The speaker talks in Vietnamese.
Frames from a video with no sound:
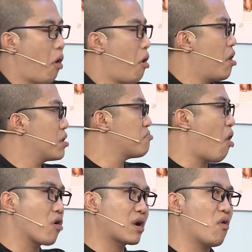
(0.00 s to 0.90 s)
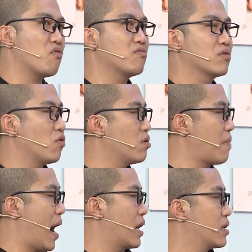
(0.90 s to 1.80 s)
Có món nấu
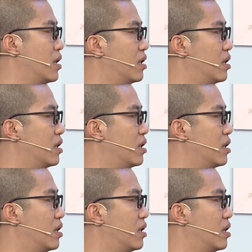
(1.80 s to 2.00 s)
của bạn